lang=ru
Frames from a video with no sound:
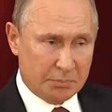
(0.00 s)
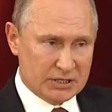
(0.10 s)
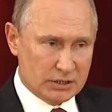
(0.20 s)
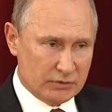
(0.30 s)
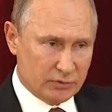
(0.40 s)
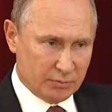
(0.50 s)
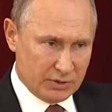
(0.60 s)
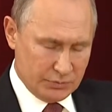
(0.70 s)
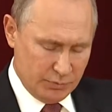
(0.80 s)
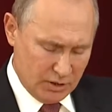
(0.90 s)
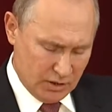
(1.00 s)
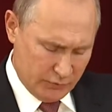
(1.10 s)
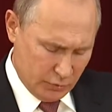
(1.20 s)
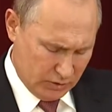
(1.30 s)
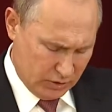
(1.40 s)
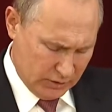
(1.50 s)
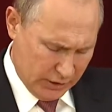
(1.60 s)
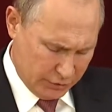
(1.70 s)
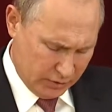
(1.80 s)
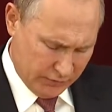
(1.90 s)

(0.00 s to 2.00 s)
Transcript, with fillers: позитивным изменениям все-таки начат.